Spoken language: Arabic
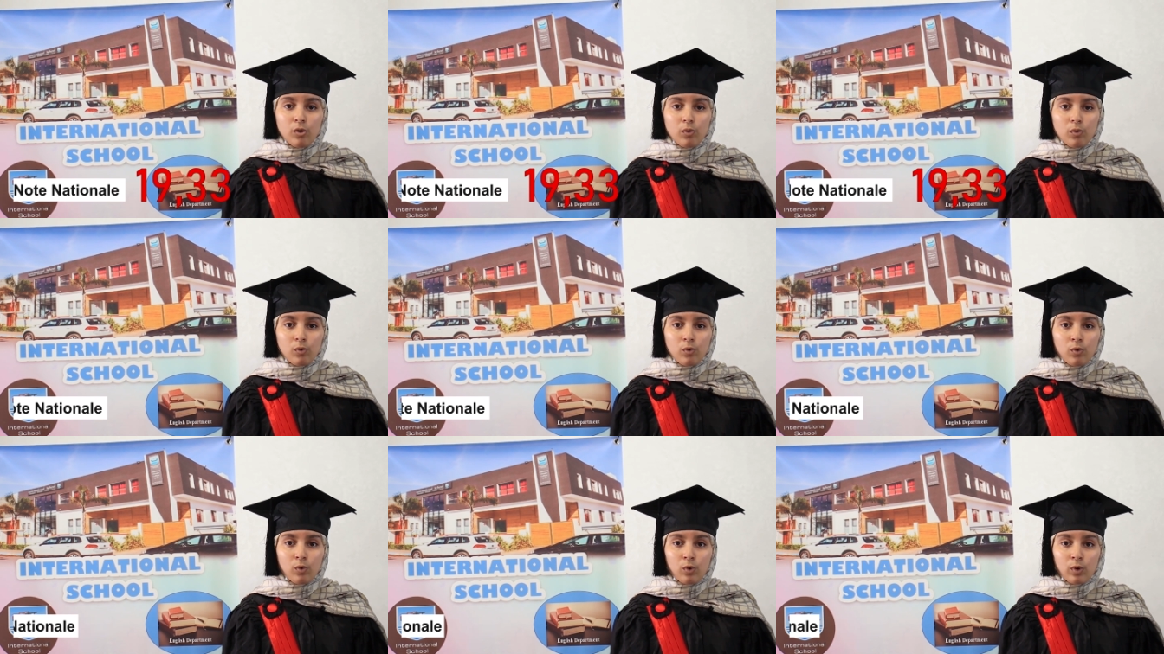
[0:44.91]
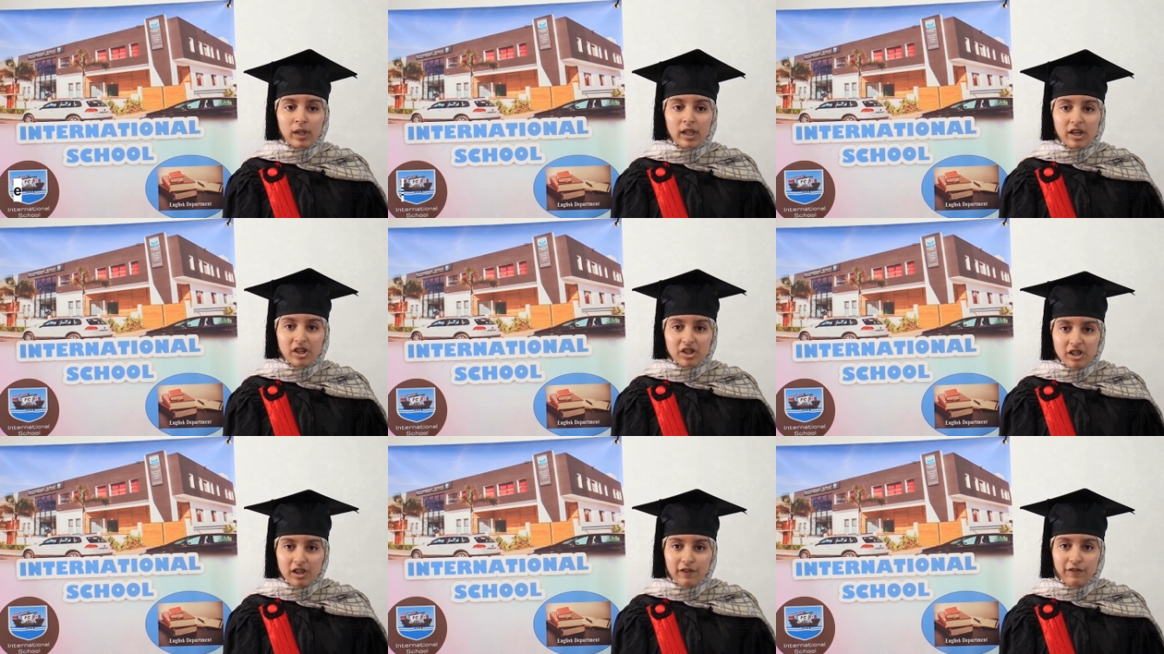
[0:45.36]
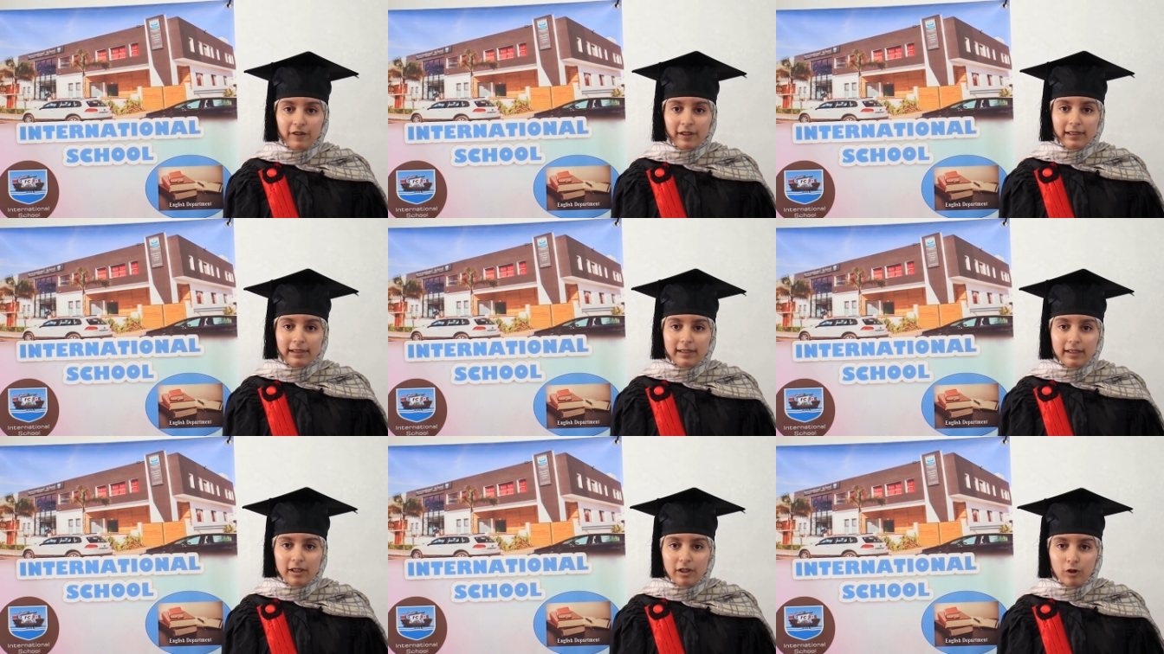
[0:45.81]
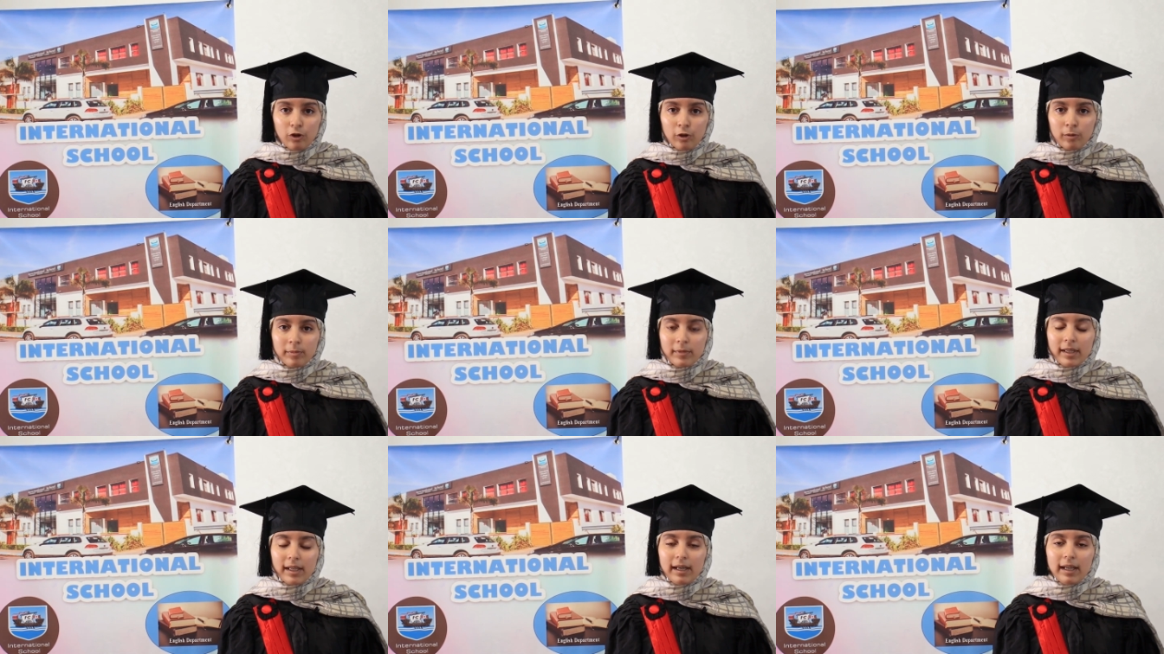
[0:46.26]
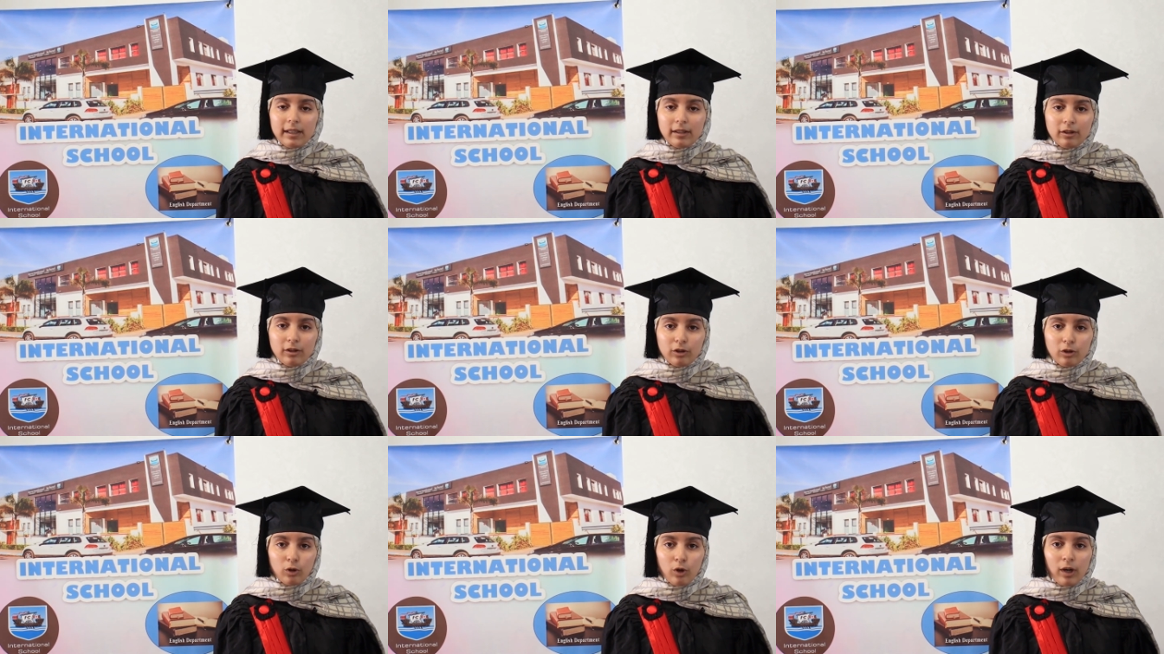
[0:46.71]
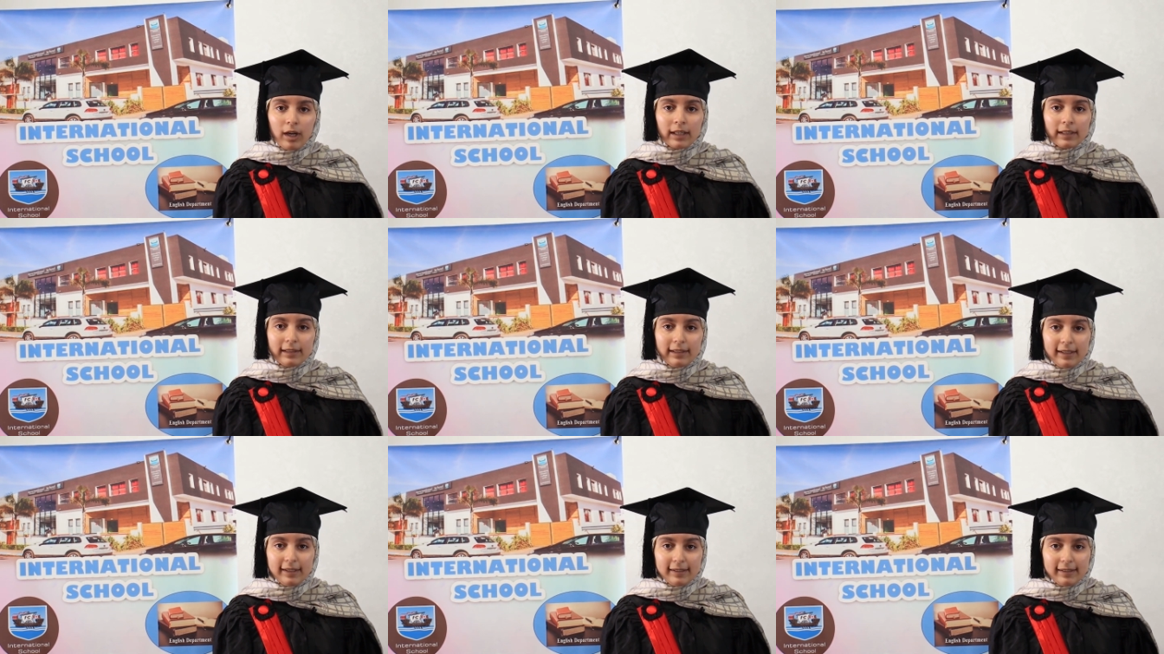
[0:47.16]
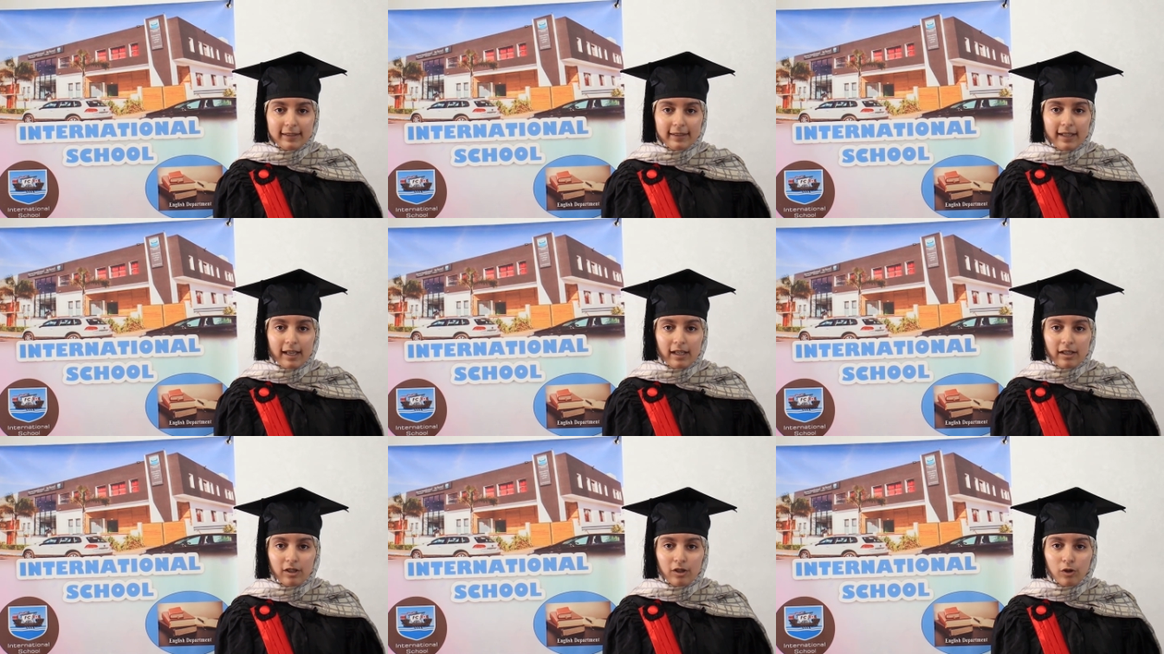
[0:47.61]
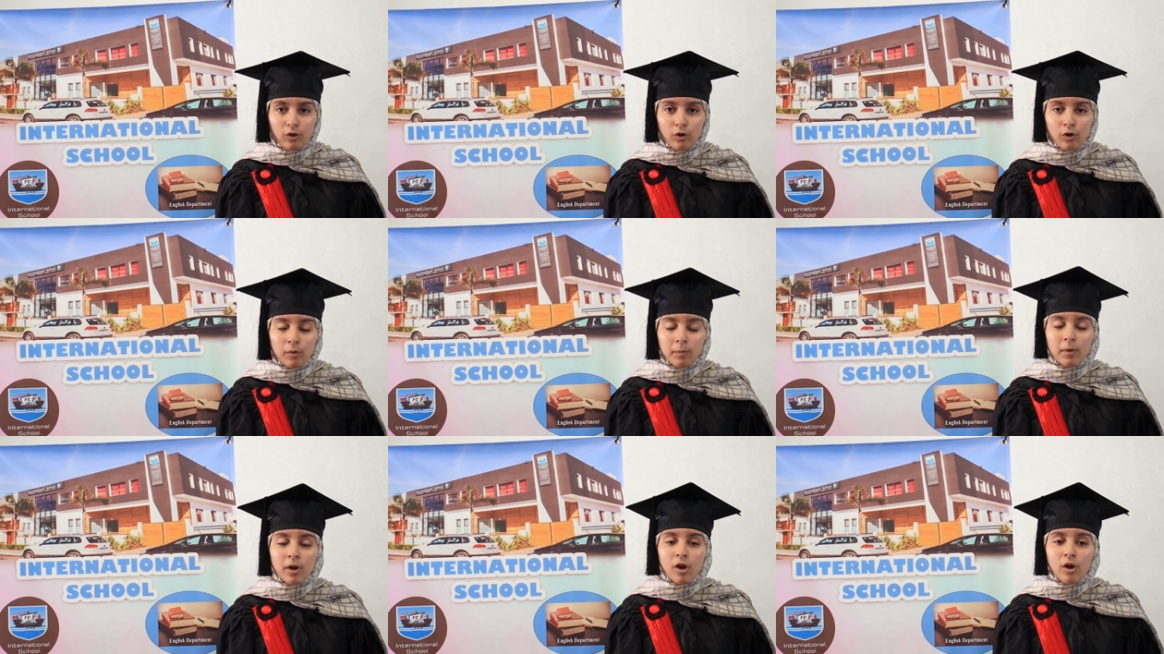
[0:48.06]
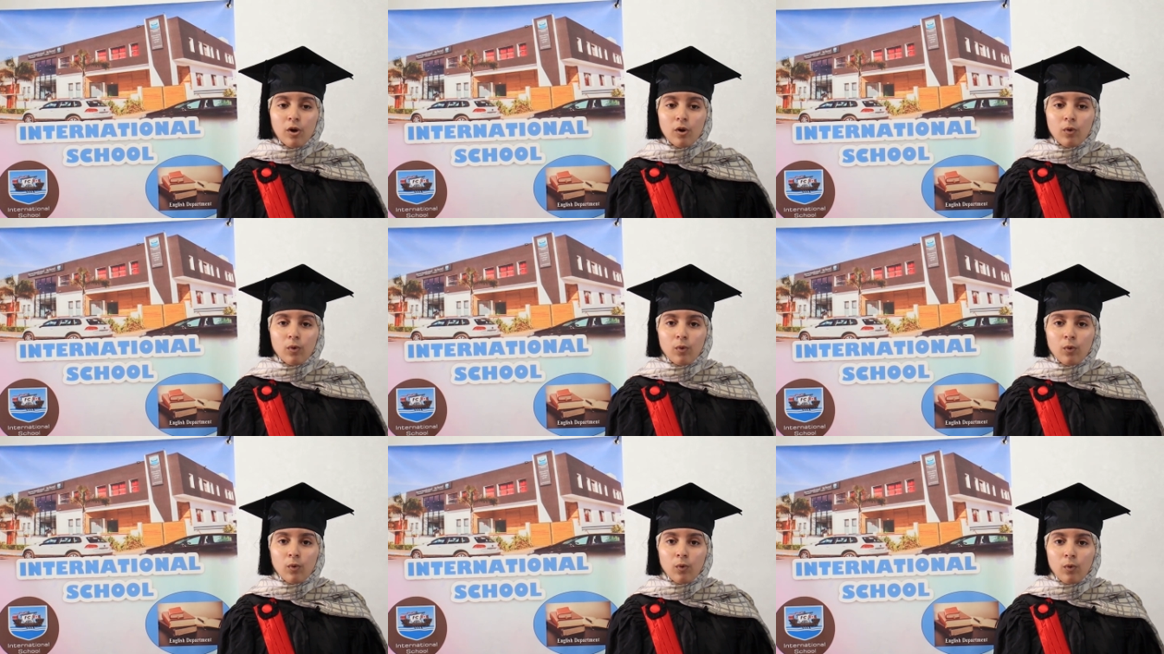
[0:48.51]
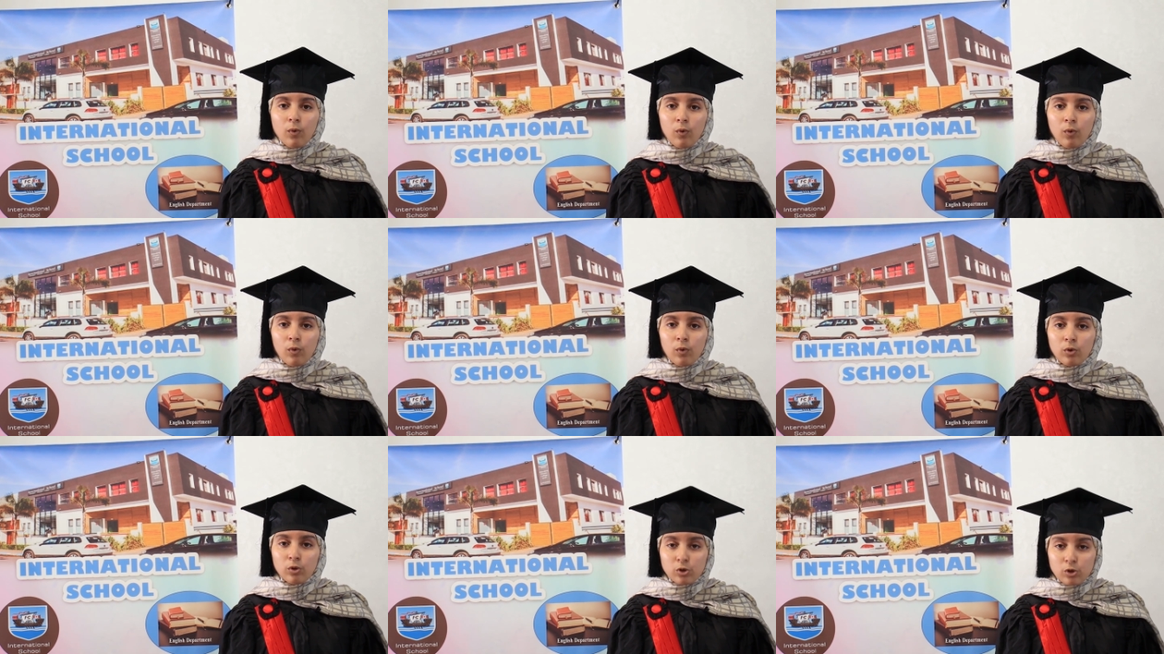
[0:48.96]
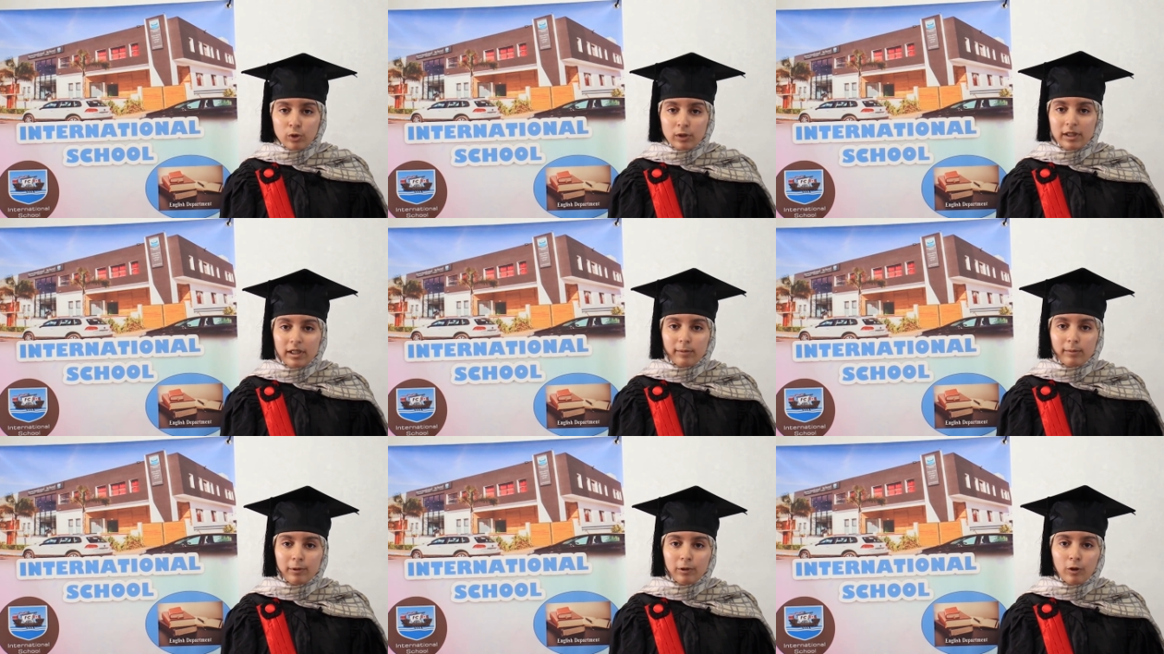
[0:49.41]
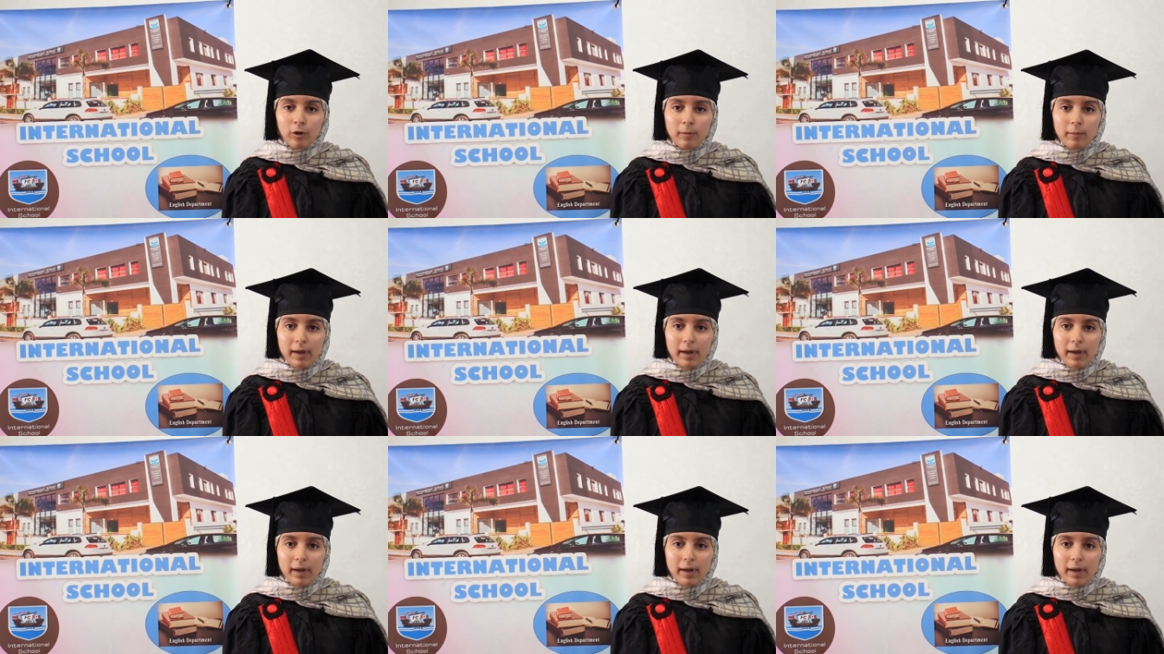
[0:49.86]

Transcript: وكيرجع الفضل ليهم ديال هاد النقاط اللي حصلنا عليهم والجهد اللي بدلوه